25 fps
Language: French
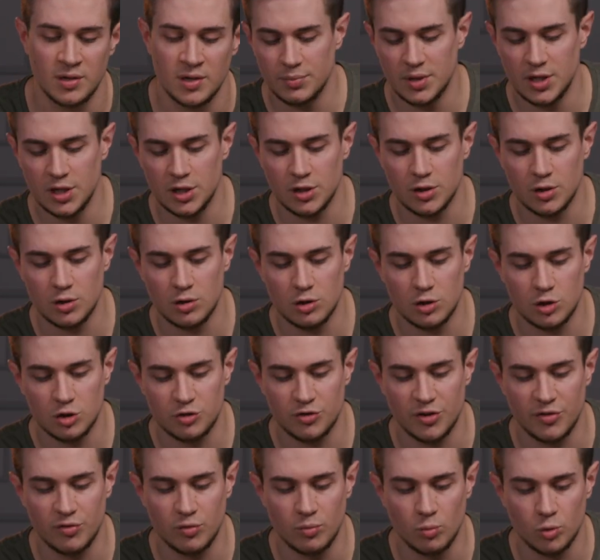Mais euh, je
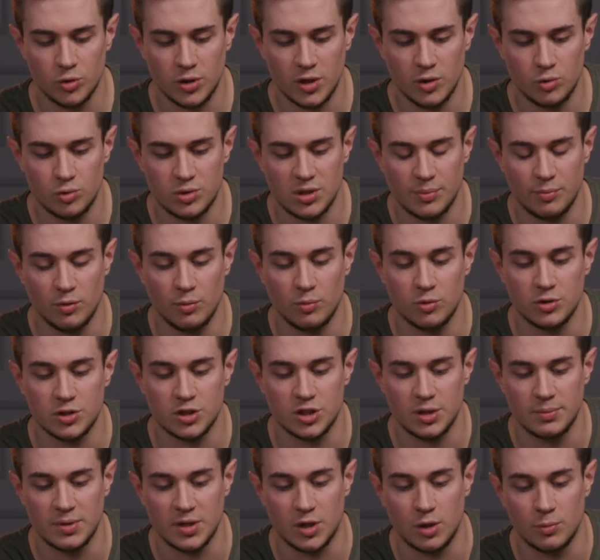vais vous montrer tout simplement
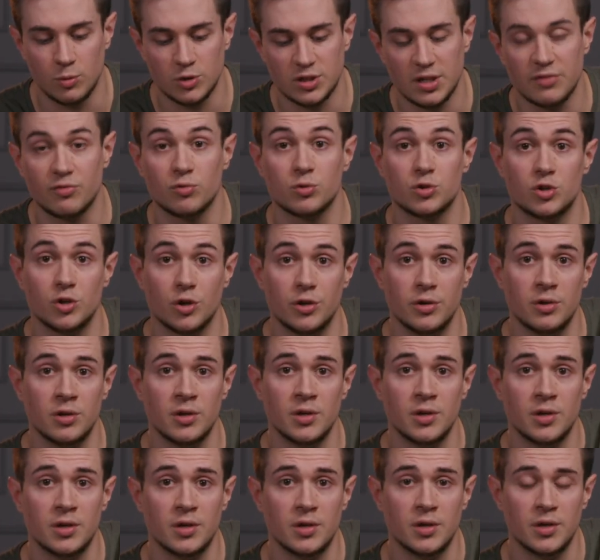déjà bah, comment ça fonctionne
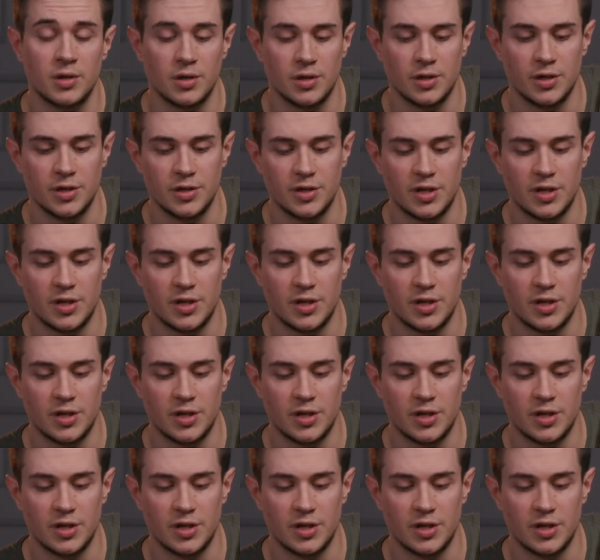et